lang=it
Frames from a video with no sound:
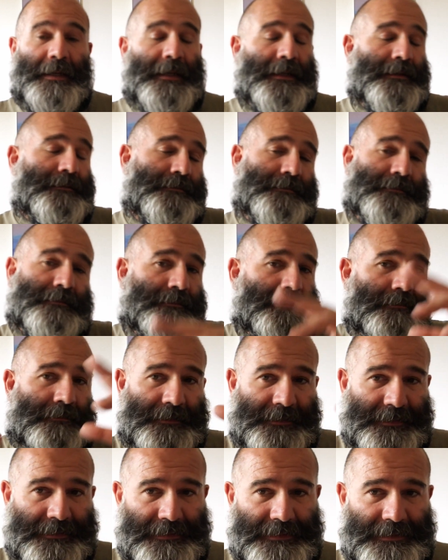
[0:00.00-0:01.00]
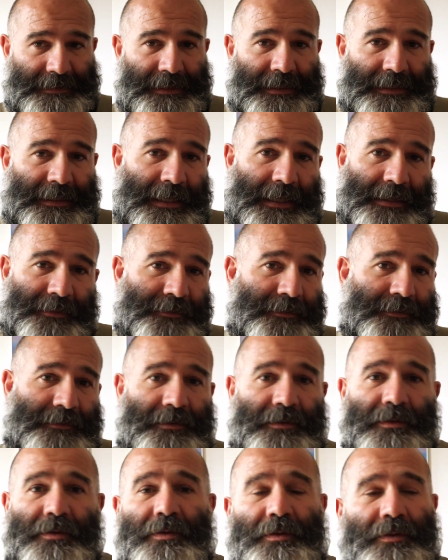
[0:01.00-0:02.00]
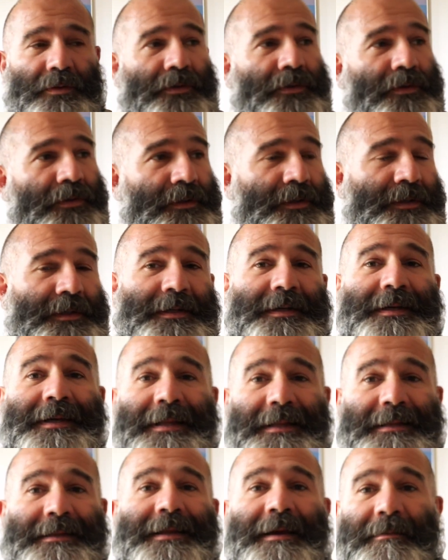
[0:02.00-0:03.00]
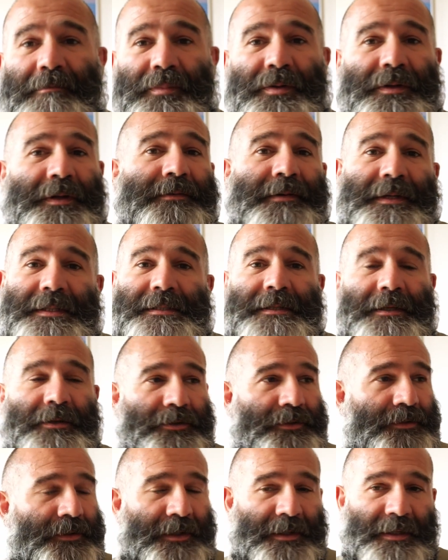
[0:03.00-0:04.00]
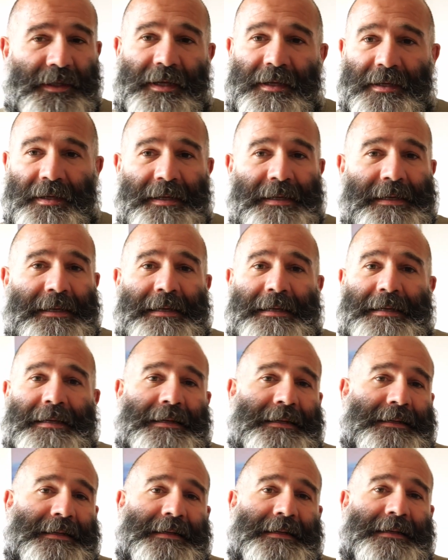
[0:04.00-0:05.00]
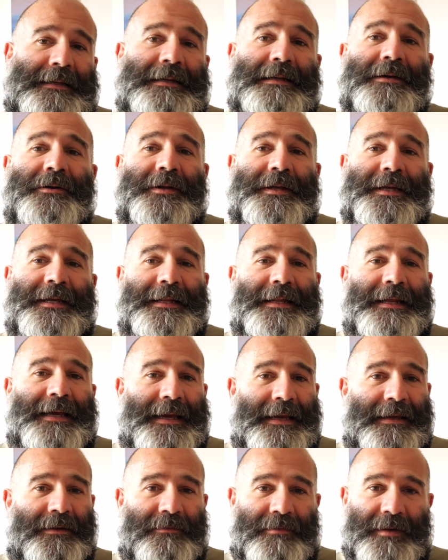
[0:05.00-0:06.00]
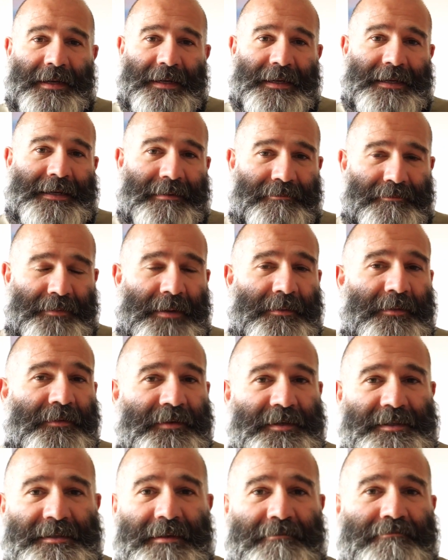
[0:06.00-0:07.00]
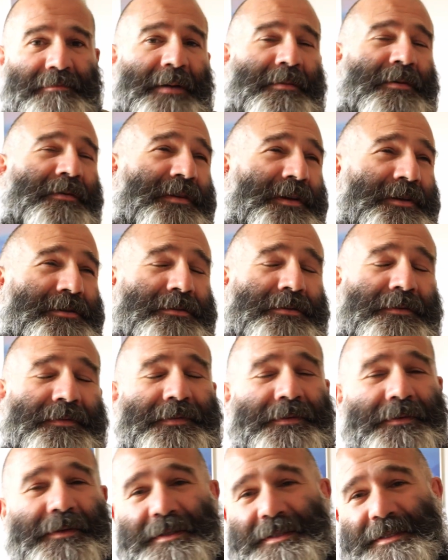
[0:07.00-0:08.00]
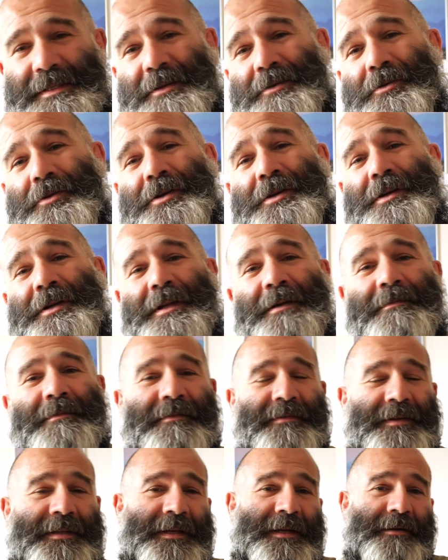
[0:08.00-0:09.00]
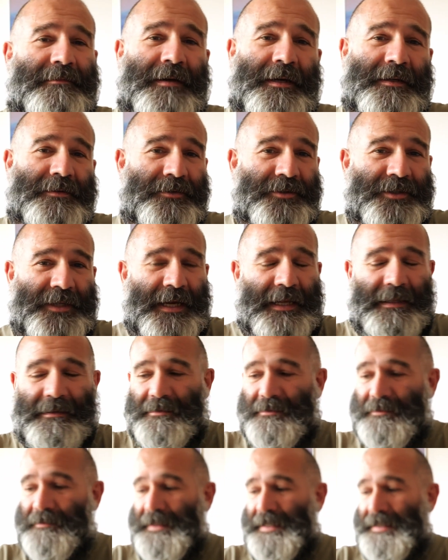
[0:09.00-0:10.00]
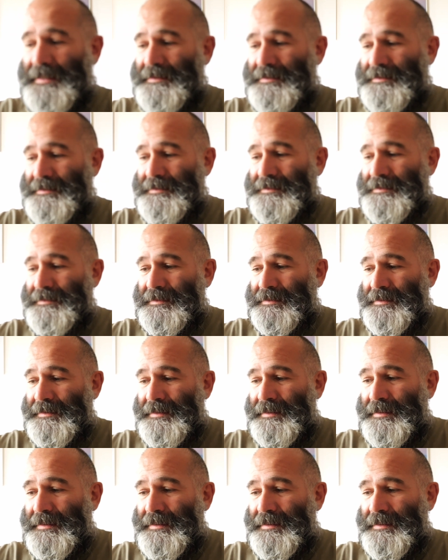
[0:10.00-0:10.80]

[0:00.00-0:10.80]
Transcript: allora, sia chiaro, con il tempo di questi giorni, le orchidee, quelle che abbiamo visto, abbiamo visto, forse riusciremo a vedere qualcos'altro, ma eh,